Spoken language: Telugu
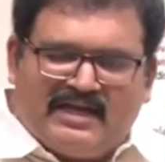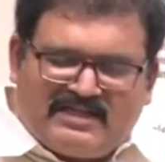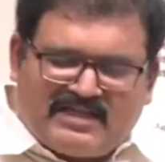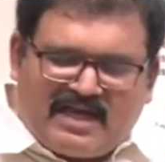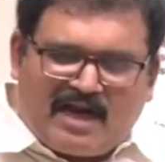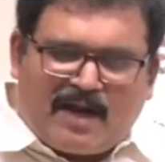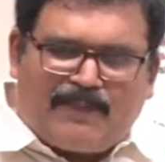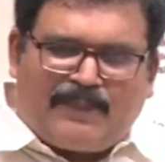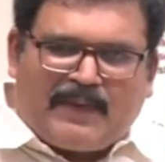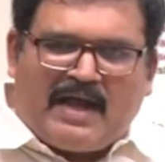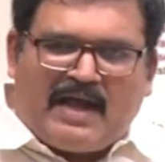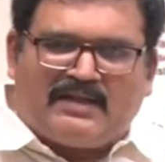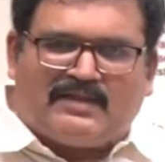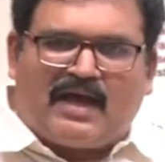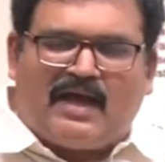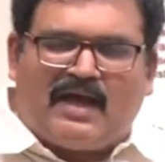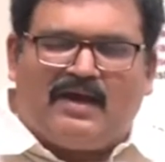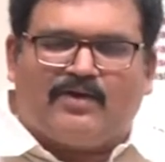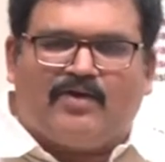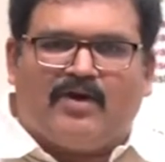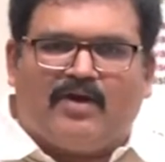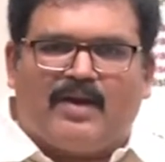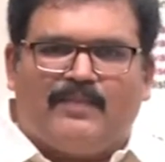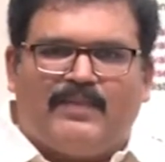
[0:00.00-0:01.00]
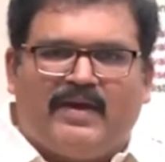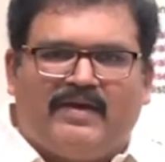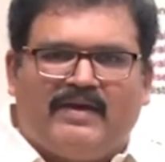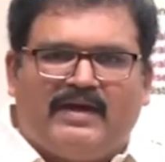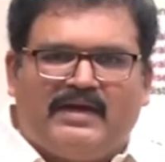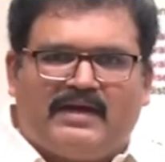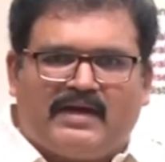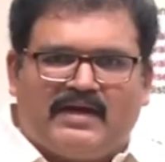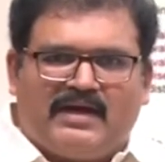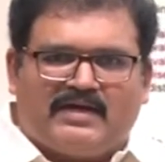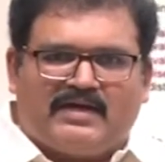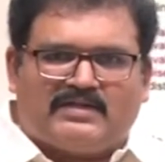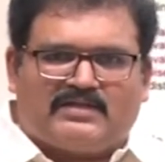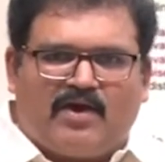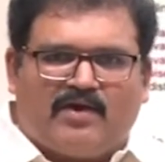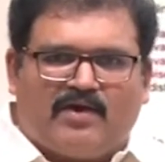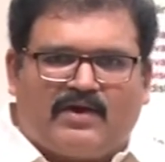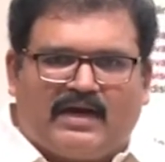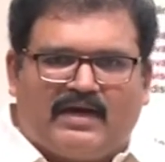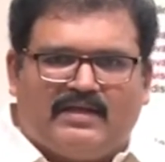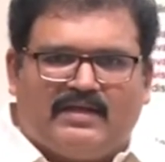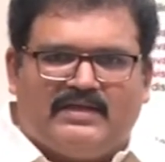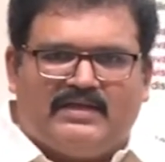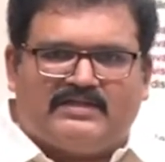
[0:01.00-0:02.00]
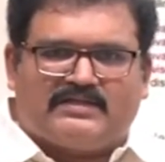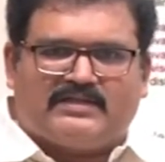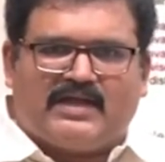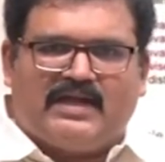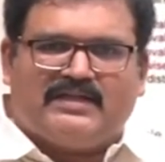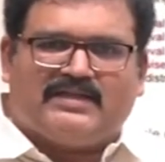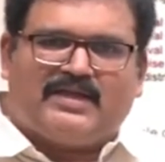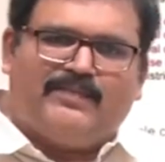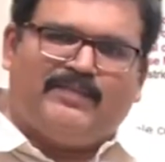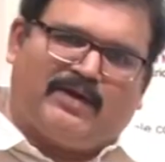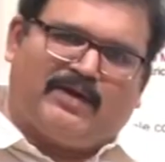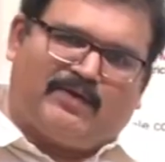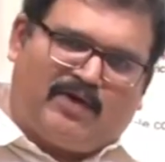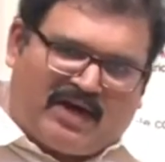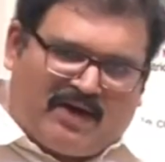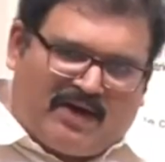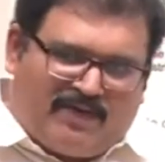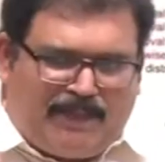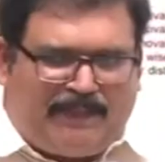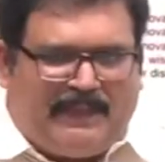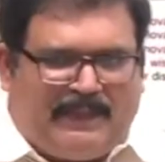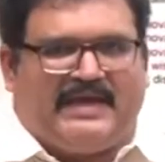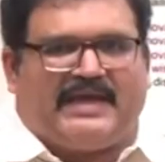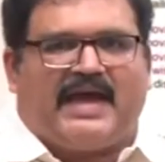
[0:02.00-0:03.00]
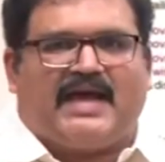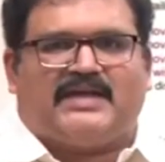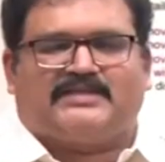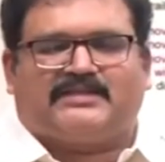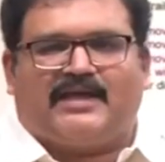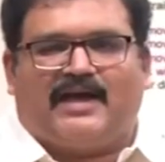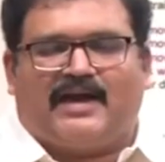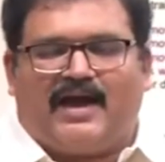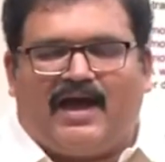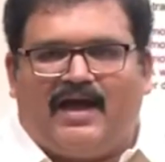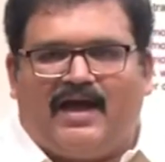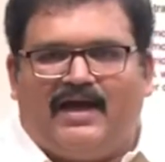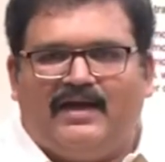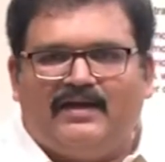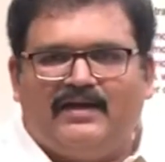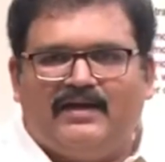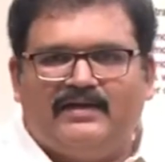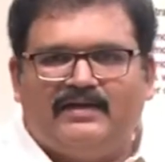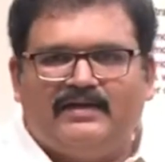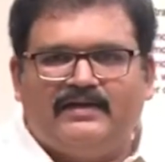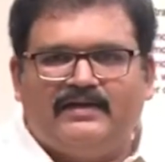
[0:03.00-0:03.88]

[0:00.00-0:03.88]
గిరిజన ప్రాంతాలకు కూడా మేము ఇంటర్నెట్ సౌకర్యం తీసుకెళ్తే మీరు ఉన్నవి పీకేస్తారా